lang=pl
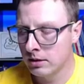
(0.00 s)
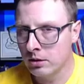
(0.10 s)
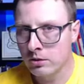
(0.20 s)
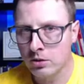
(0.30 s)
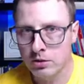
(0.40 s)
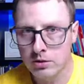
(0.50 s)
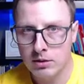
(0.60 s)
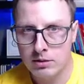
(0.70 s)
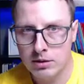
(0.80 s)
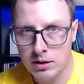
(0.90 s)
no, no,
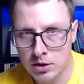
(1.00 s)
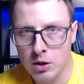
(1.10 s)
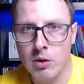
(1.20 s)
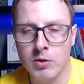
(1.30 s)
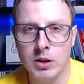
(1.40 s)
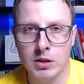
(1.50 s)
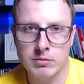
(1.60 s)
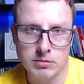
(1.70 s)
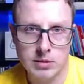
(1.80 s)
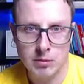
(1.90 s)
ciekła woda
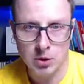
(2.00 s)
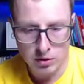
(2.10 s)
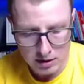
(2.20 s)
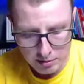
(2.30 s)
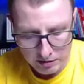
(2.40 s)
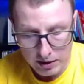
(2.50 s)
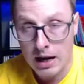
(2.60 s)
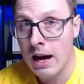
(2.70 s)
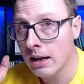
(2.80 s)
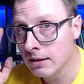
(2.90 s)
nam to zapewnia.
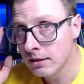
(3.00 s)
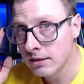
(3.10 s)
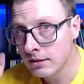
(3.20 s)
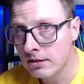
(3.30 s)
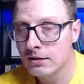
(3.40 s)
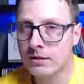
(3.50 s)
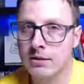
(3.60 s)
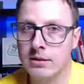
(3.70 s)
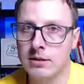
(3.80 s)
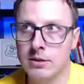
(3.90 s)
A
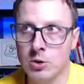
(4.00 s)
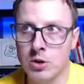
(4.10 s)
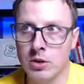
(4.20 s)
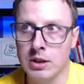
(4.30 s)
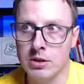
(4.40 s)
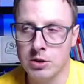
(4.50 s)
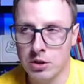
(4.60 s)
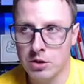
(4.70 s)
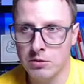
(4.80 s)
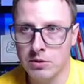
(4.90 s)
to, że ona jest
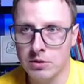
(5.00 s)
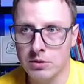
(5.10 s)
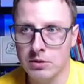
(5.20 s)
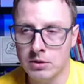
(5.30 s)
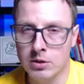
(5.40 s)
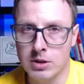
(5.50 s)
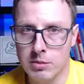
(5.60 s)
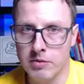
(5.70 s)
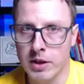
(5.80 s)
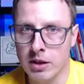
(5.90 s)
cieczą, no to
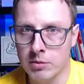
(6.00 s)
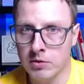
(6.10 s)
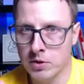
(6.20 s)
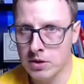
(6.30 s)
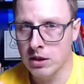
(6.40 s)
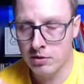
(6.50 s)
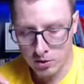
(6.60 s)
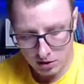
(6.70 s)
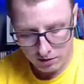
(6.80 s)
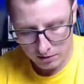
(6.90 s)
zapewnia nam to wiązanie
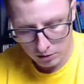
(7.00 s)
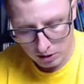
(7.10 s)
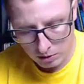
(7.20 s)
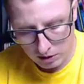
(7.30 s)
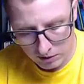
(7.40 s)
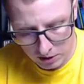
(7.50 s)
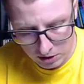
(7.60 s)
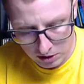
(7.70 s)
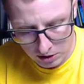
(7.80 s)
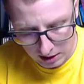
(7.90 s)
wodorowe, które tutaj
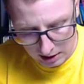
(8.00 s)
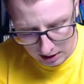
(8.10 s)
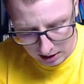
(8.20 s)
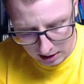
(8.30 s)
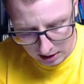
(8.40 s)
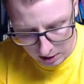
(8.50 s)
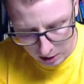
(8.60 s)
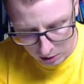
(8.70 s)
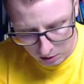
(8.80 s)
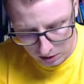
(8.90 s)
widzicie na tym
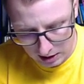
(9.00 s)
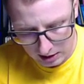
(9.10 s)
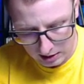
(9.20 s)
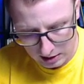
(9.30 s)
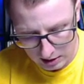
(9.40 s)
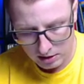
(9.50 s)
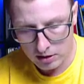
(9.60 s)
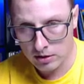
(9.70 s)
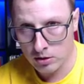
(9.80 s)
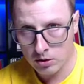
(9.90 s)
rysunku, tak? Także
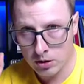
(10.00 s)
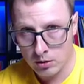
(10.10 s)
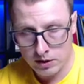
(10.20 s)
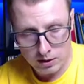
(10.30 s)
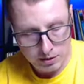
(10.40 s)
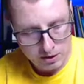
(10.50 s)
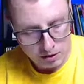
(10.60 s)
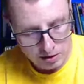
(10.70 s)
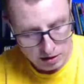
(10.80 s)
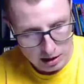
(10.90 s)
to oddziaływanie między
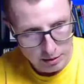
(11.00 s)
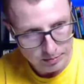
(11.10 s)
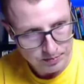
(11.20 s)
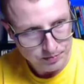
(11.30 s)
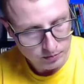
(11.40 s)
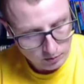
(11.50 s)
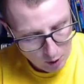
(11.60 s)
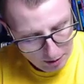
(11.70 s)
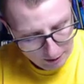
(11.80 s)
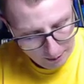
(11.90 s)
cząsteczkami.
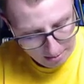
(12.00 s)
Dobra.